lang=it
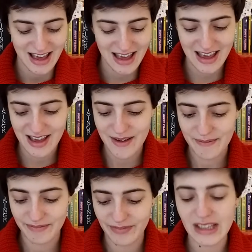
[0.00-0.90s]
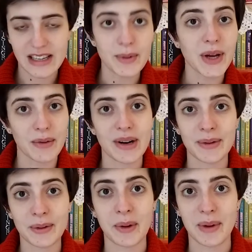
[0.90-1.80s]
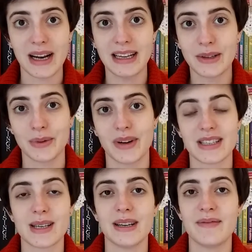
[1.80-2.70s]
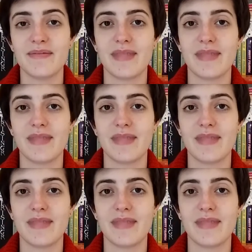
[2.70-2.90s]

e mm, diciamo che è veramente una bella lettura se